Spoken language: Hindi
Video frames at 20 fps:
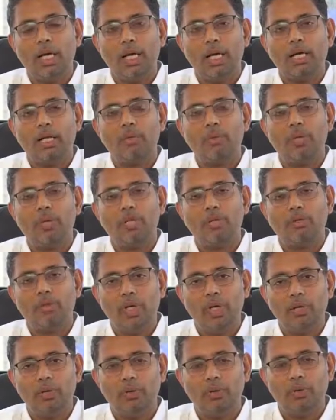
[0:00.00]
अग्रीमेंट
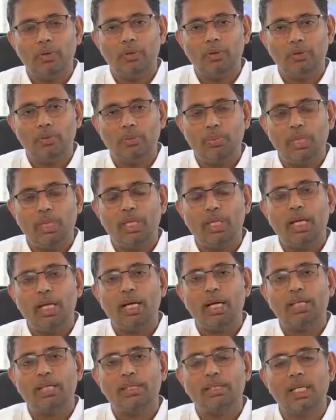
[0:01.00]
वैल्यू पे
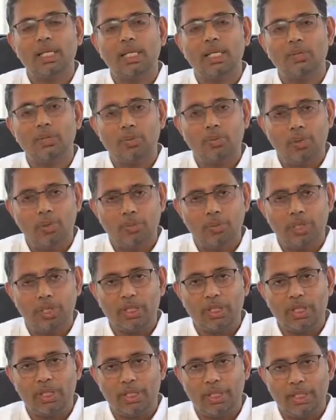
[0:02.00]
आठ हज़ार के ऊपर
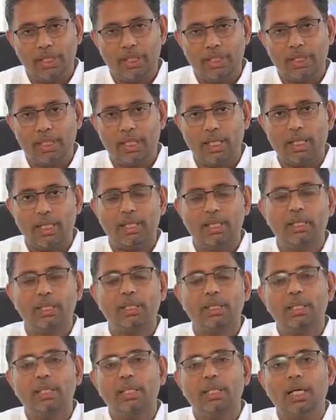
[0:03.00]
बिकता है राइट
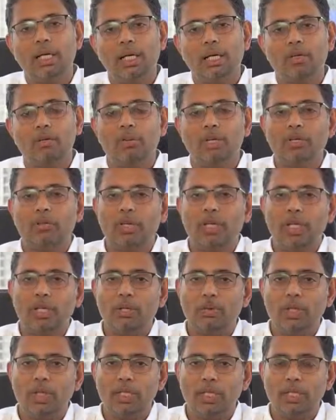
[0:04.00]
अग्रीमेंट
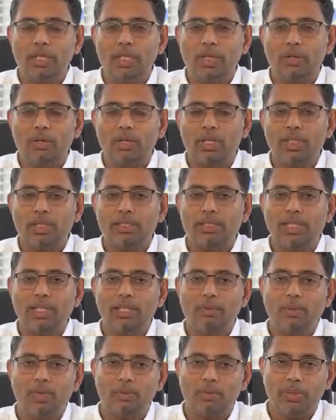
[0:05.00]
वैल्यू यानी क्या होता है
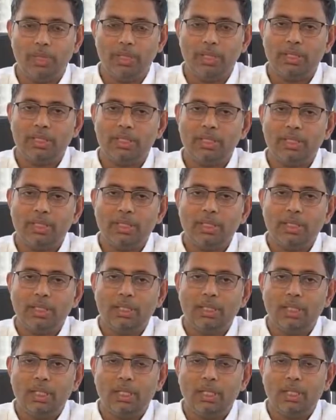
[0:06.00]
सेलेबल पे
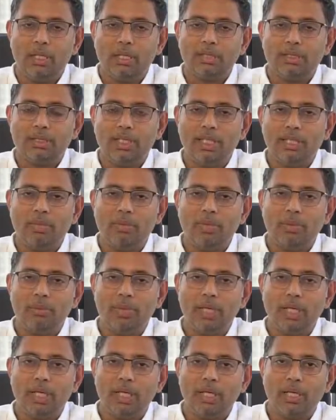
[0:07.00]
सेलेबल uh,
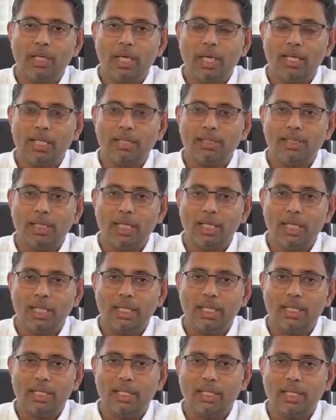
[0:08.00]
पे अगर आठ हज़ार
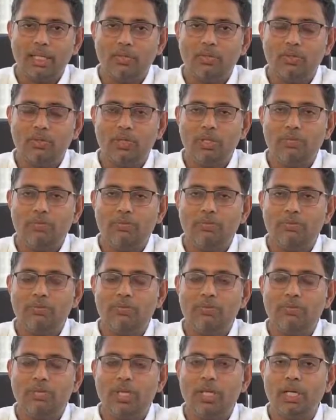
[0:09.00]
रेट आता है तो इफ़
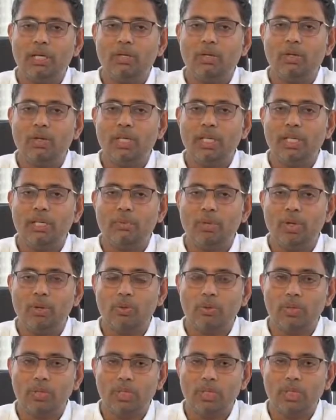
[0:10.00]
वी आर टॉकिंग
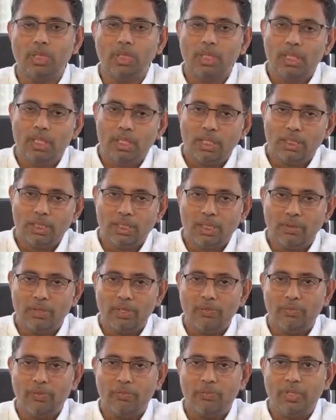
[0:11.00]
अबाउट
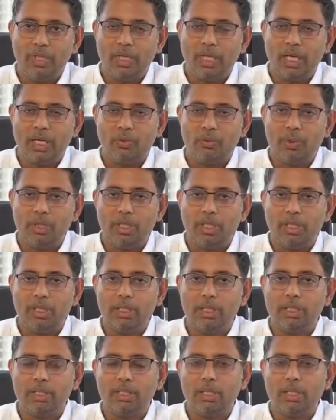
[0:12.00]
सेवन फिफ्टी कारपेट